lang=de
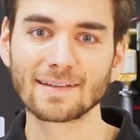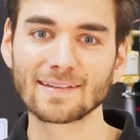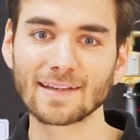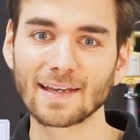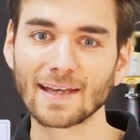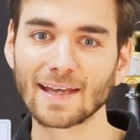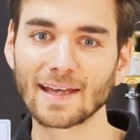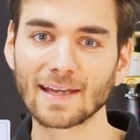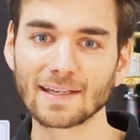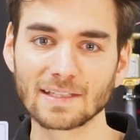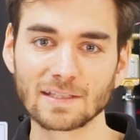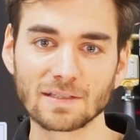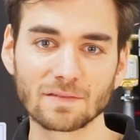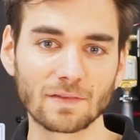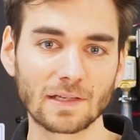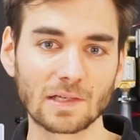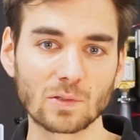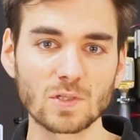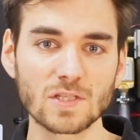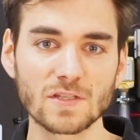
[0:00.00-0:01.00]
da die
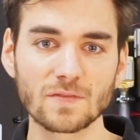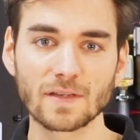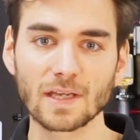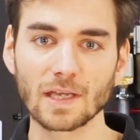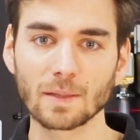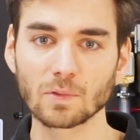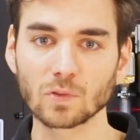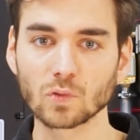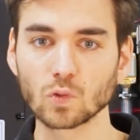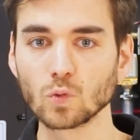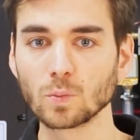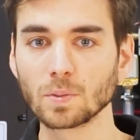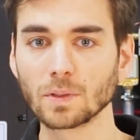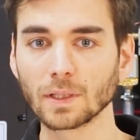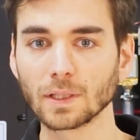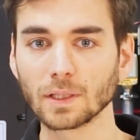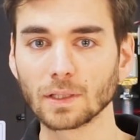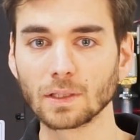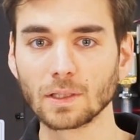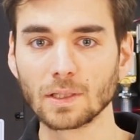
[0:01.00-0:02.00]
Verlustwärme
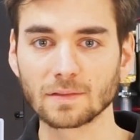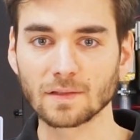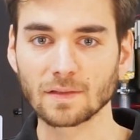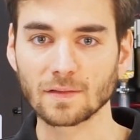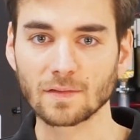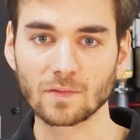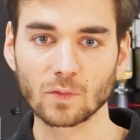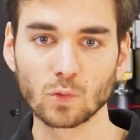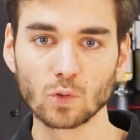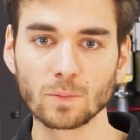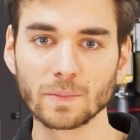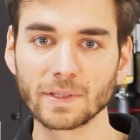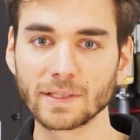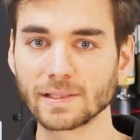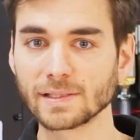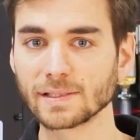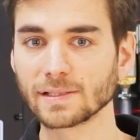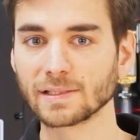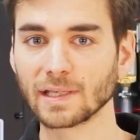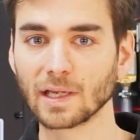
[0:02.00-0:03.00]
über das
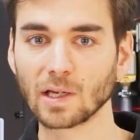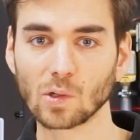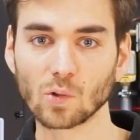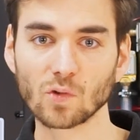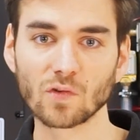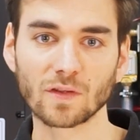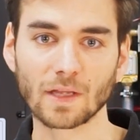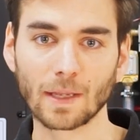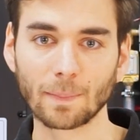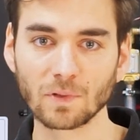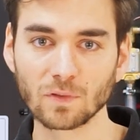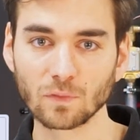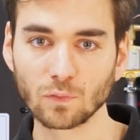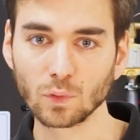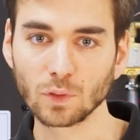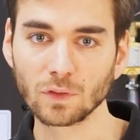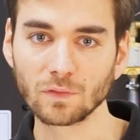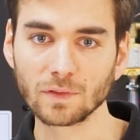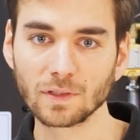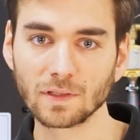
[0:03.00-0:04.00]
Kühlmittel nach außen
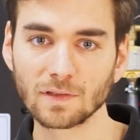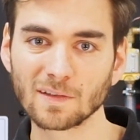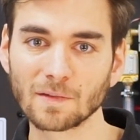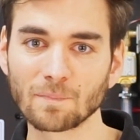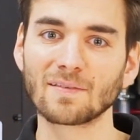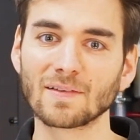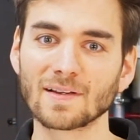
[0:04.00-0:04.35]
abgeführt wird,